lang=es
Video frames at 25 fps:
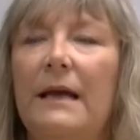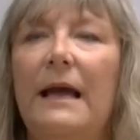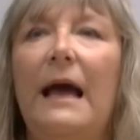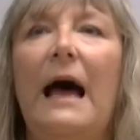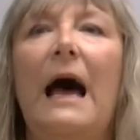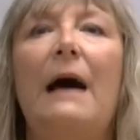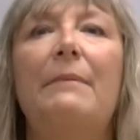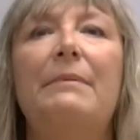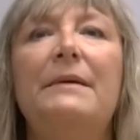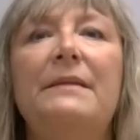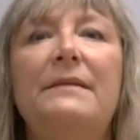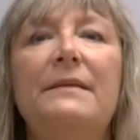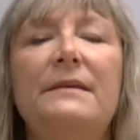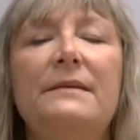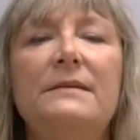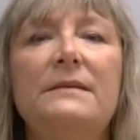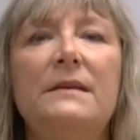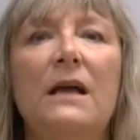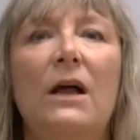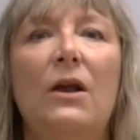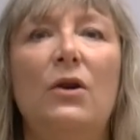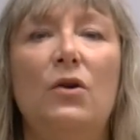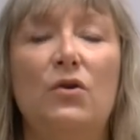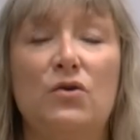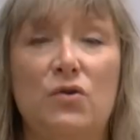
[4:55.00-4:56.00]
a
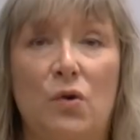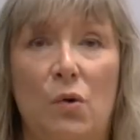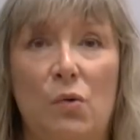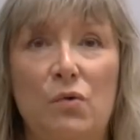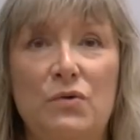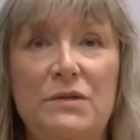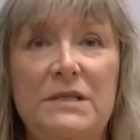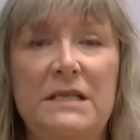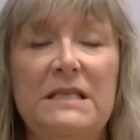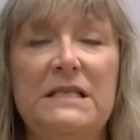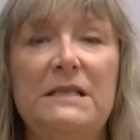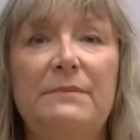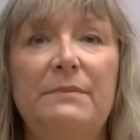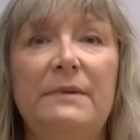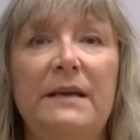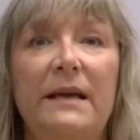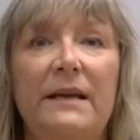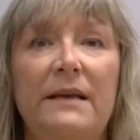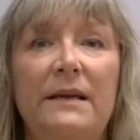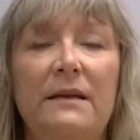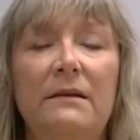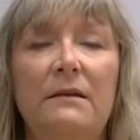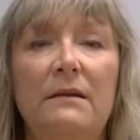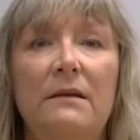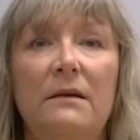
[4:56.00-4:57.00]
veces los coaches
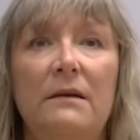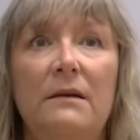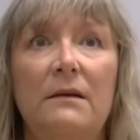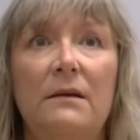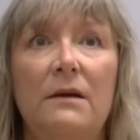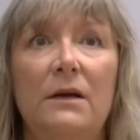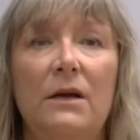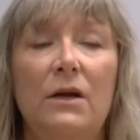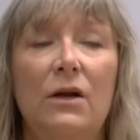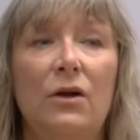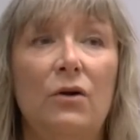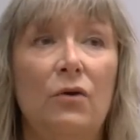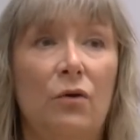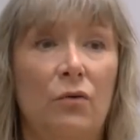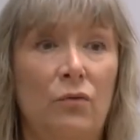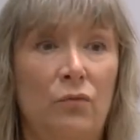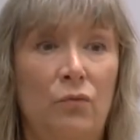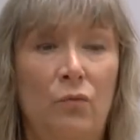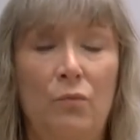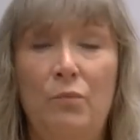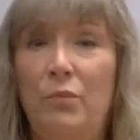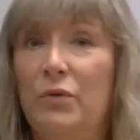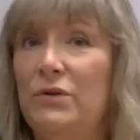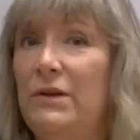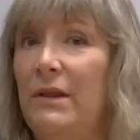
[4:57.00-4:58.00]
vienen con
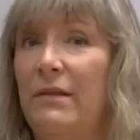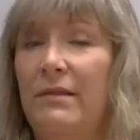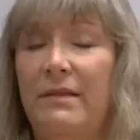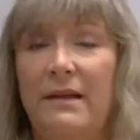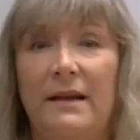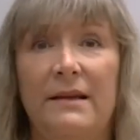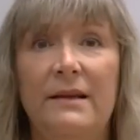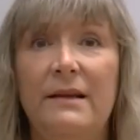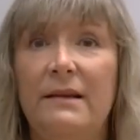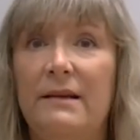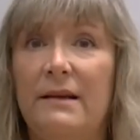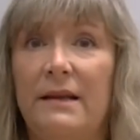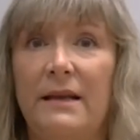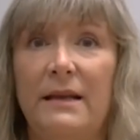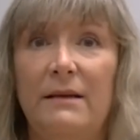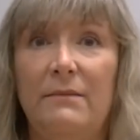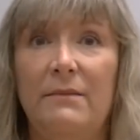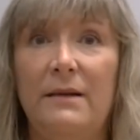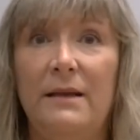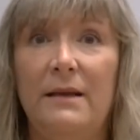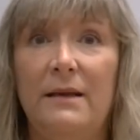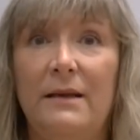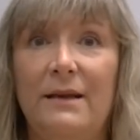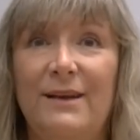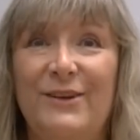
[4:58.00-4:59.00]
un potencial
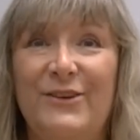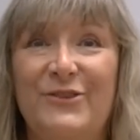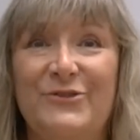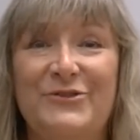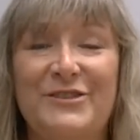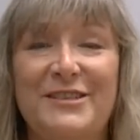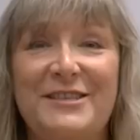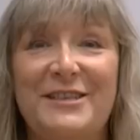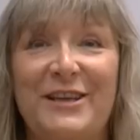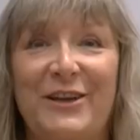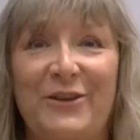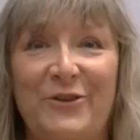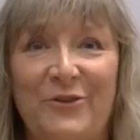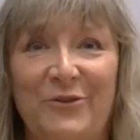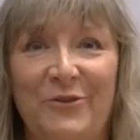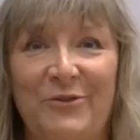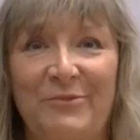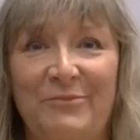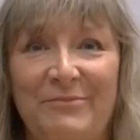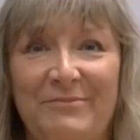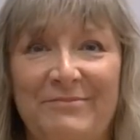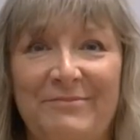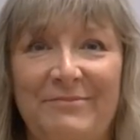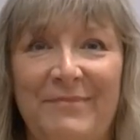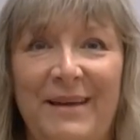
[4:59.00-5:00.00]
increíble, cosas que yo
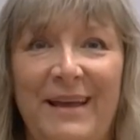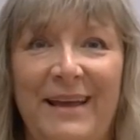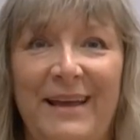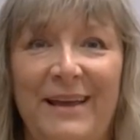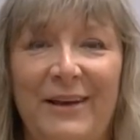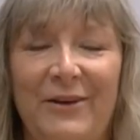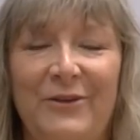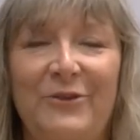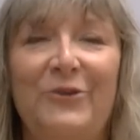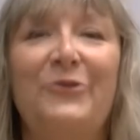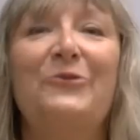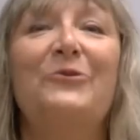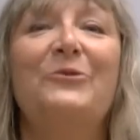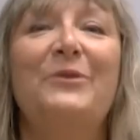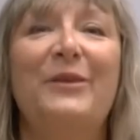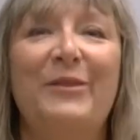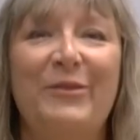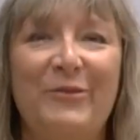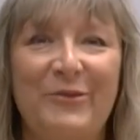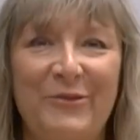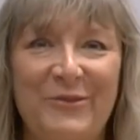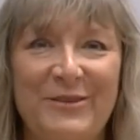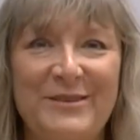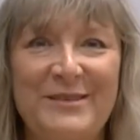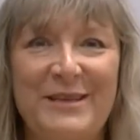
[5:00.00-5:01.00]
me
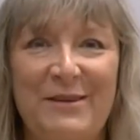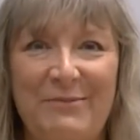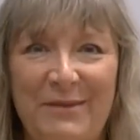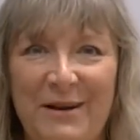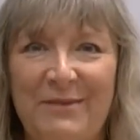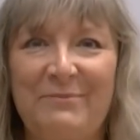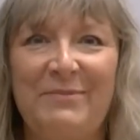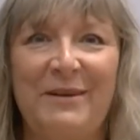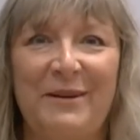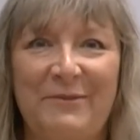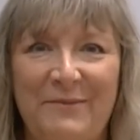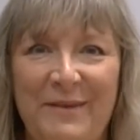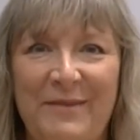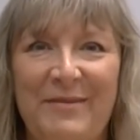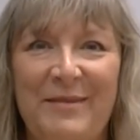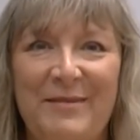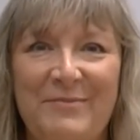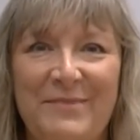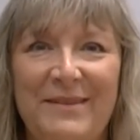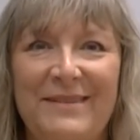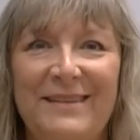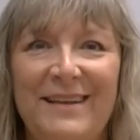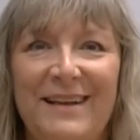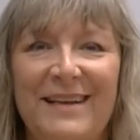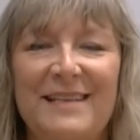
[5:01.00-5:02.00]
enorgullezco de saber ver
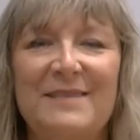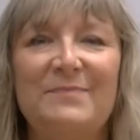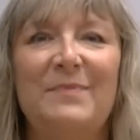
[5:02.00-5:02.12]
fácilmente las